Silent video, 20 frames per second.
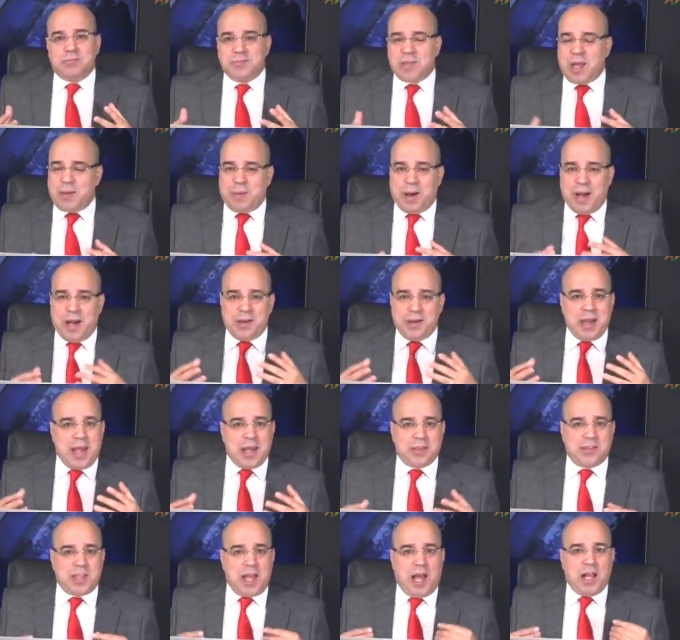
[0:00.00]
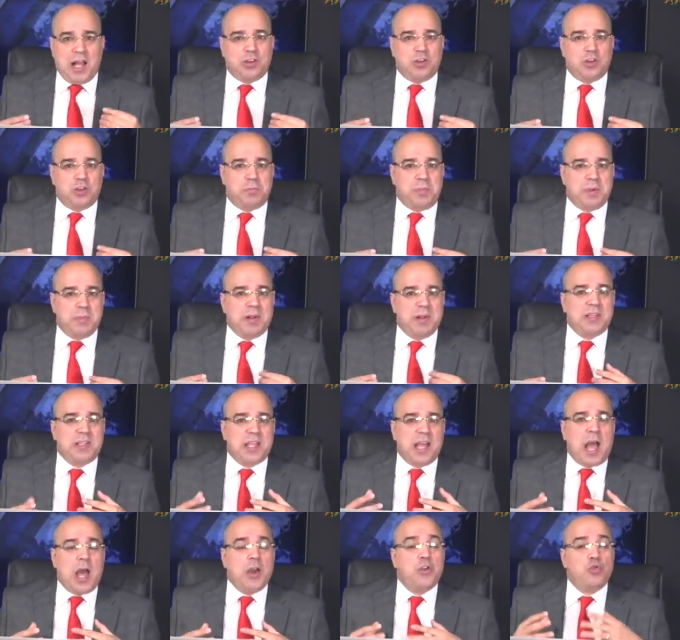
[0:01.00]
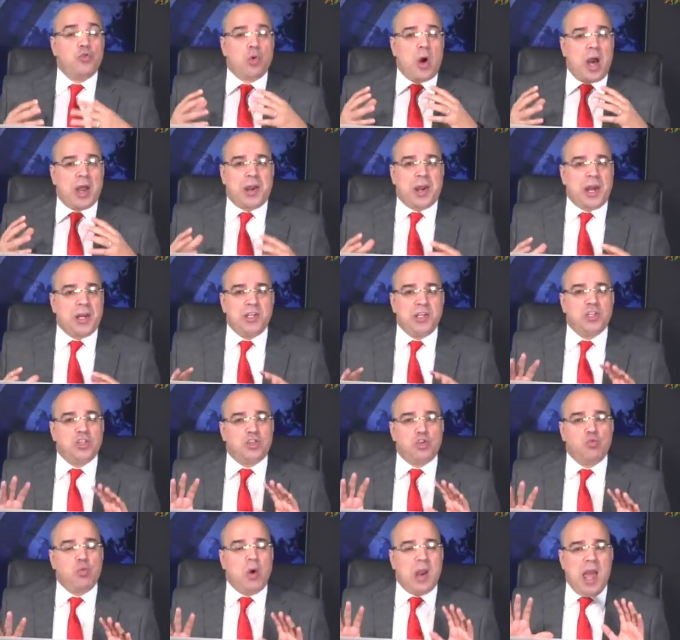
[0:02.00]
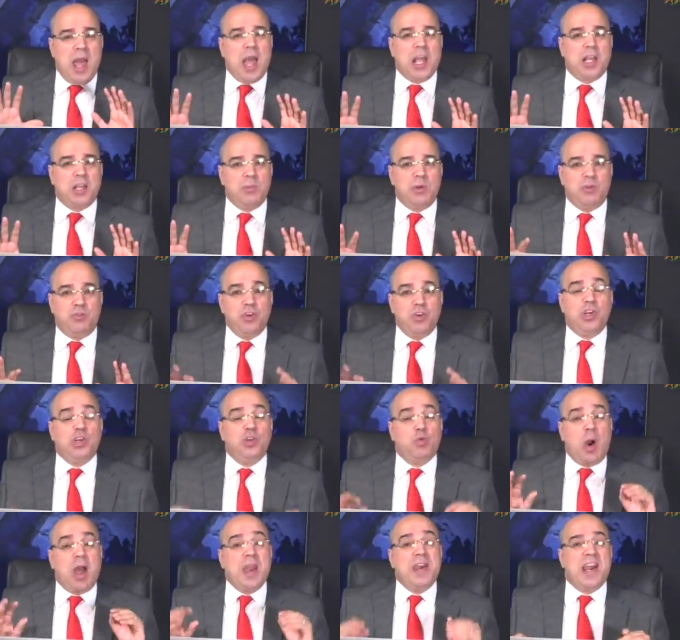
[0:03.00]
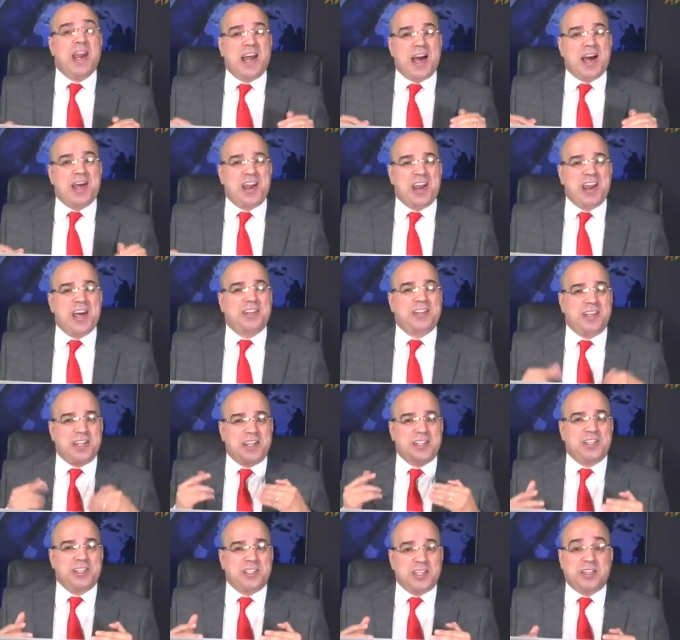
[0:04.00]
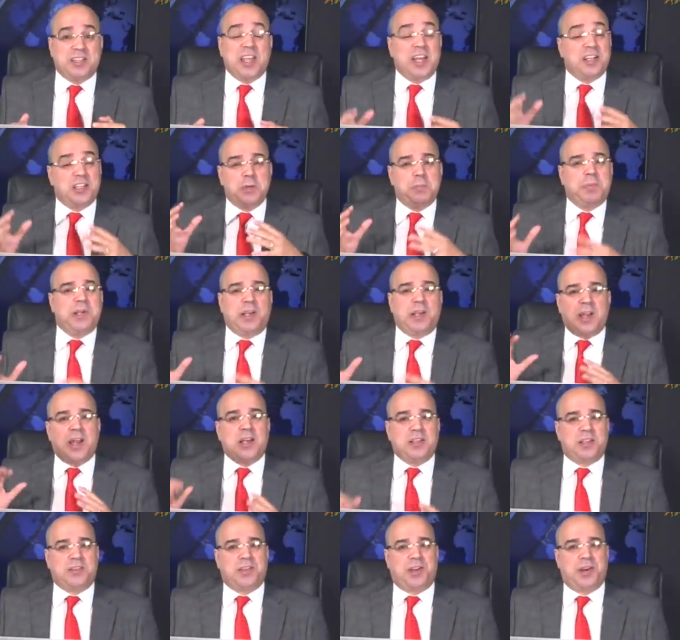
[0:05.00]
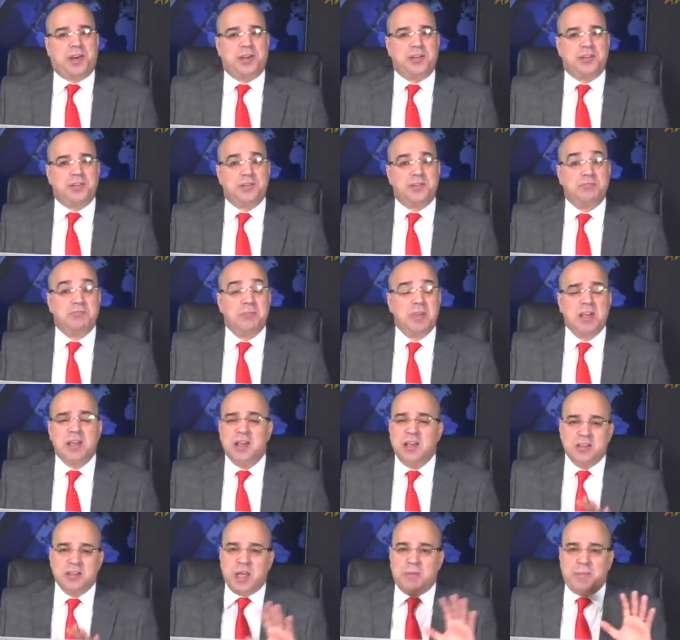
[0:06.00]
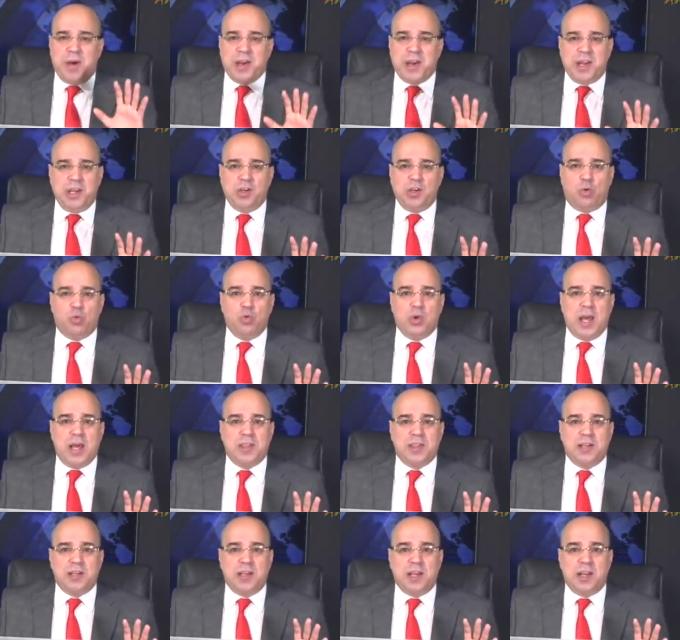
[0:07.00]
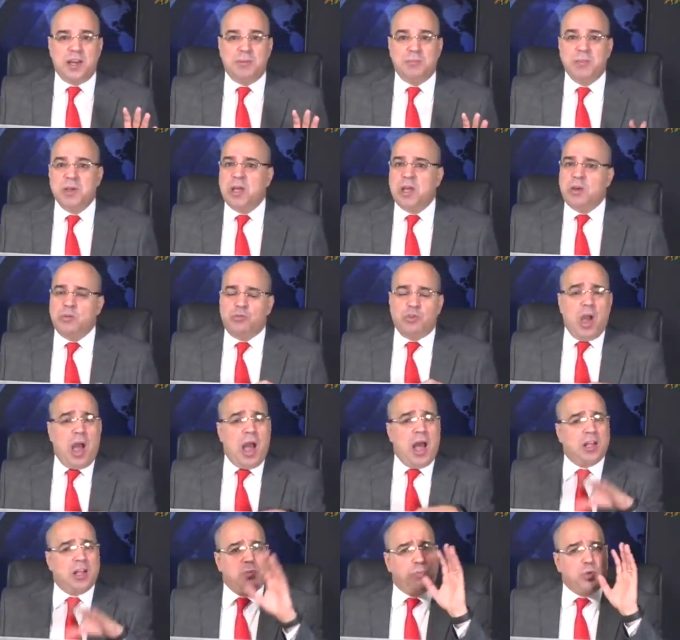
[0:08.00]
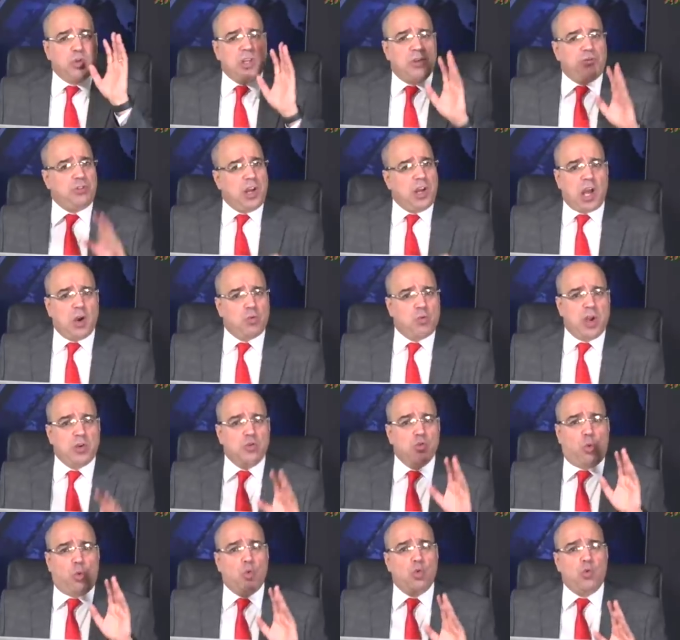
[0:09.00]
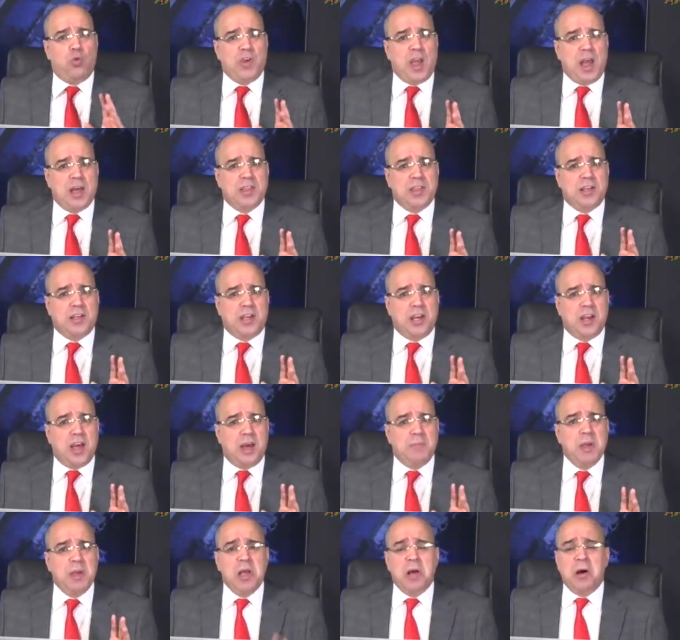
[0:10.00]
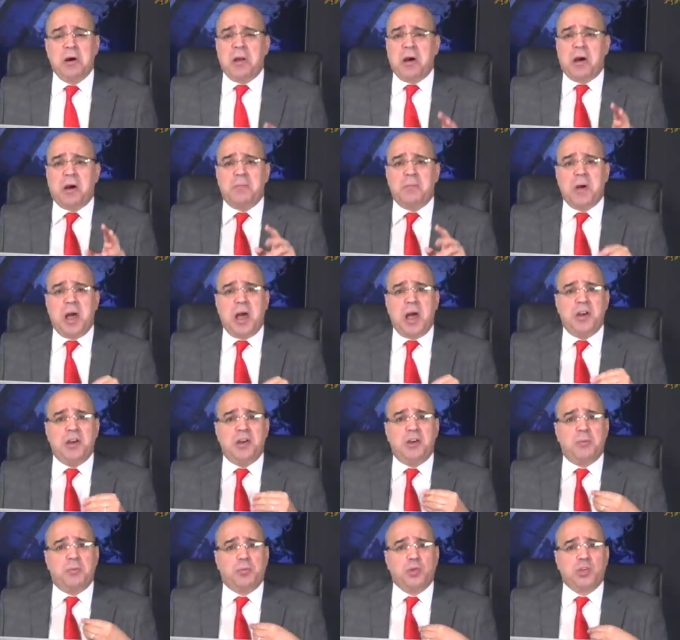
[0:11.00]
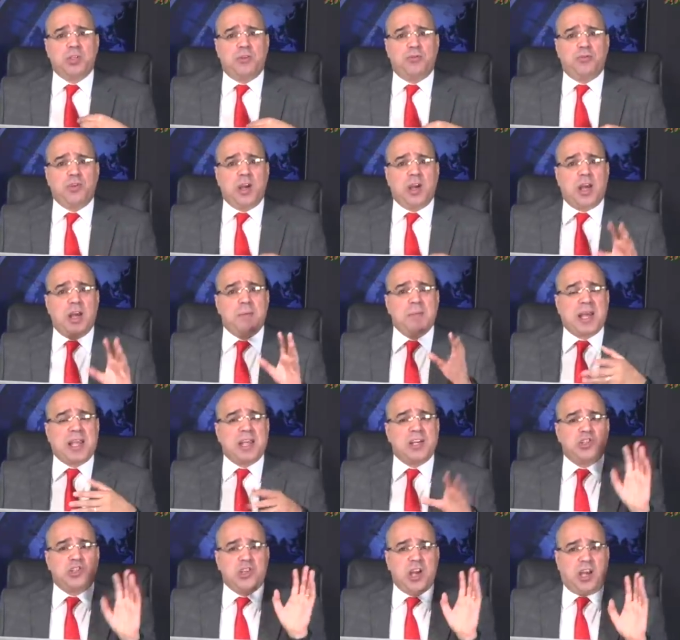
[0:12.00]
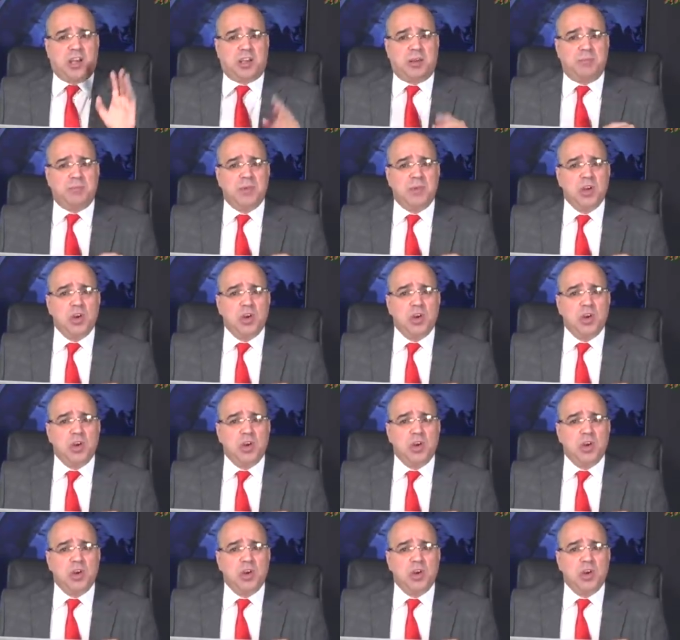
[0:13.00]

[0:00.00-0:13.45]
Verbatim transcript: طبعا التحدث بمنطق أن الرئيس هو الحاكم الفعلي وأن القرارات التي ستأتي بإرادة الرئيس طبعا راح يقول هذا الكلام في عهد بوتفليقة وكانوا يقولوا في هذا الكلام رغم أن بوتفليقة ما كانش يحكم